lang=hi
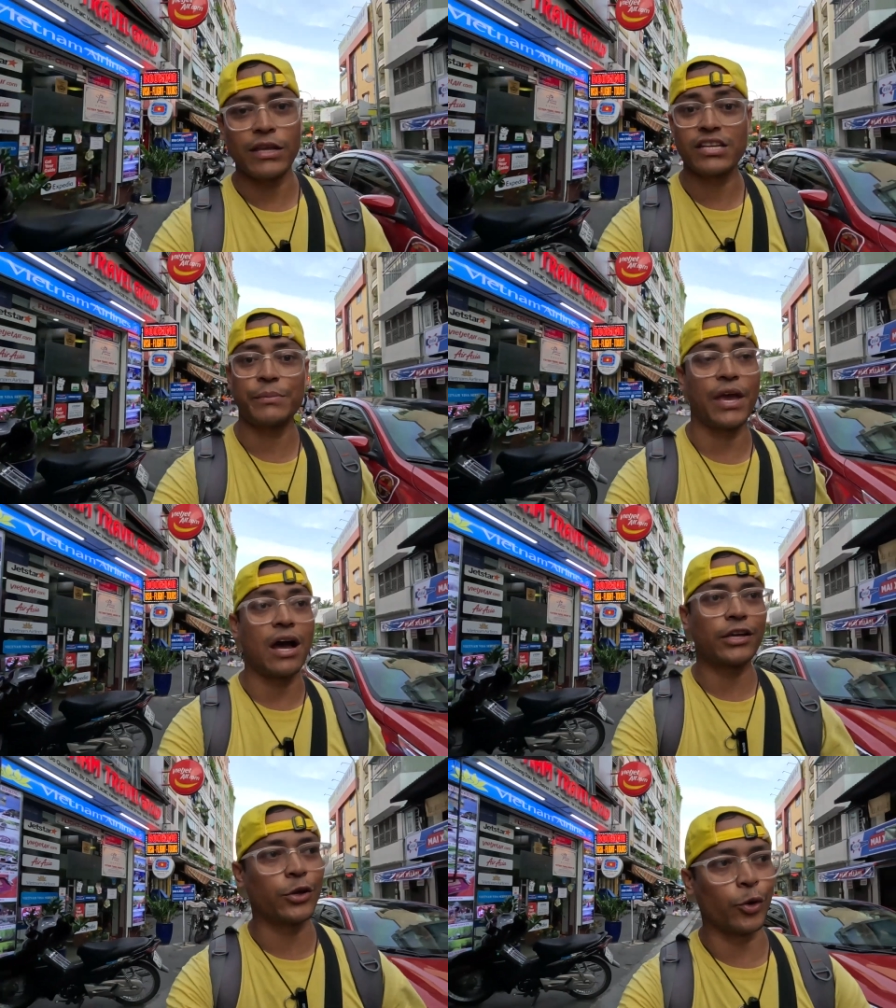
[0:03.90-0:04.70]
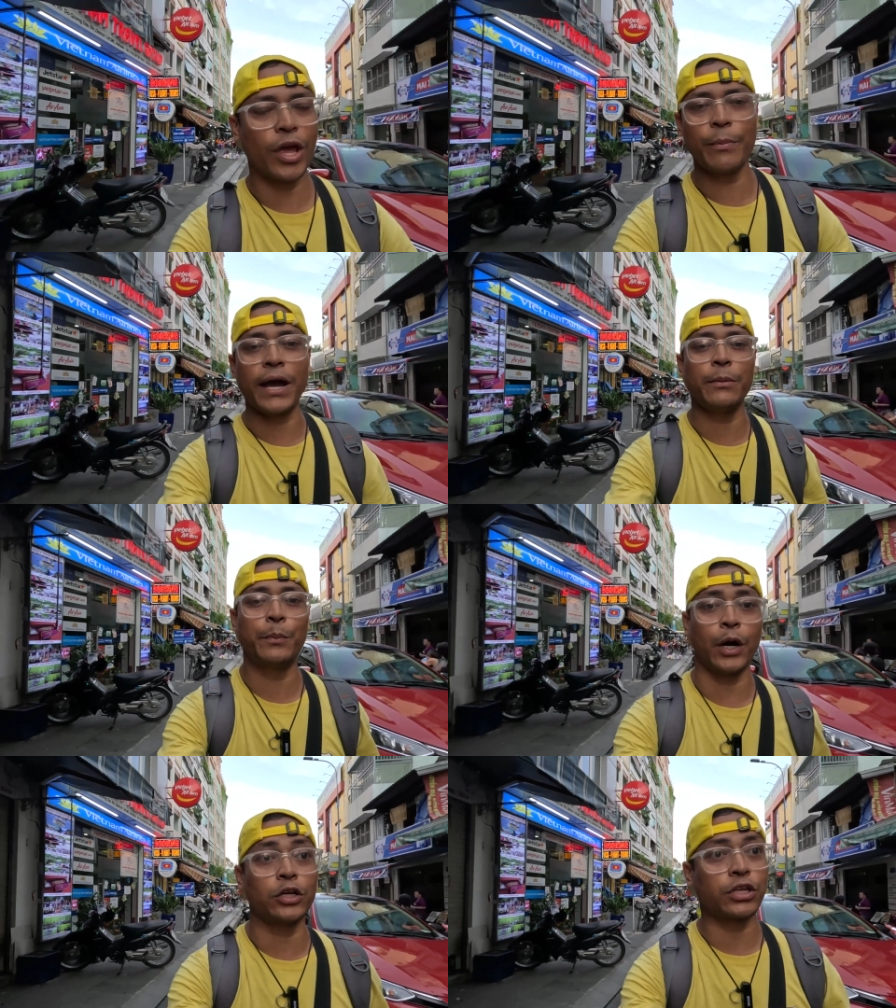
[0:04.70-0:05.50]
भाई साहब यहाँ की रोडें भाई
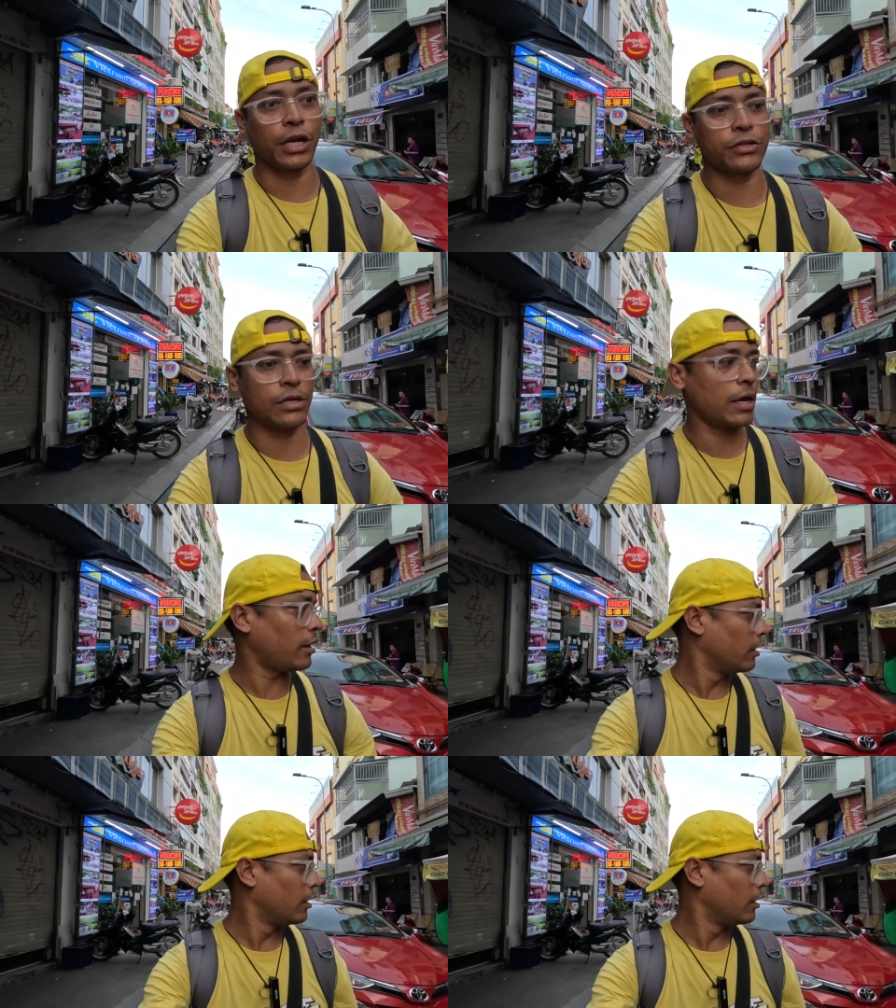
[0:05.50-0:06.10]
बहुत क्रेजी हैं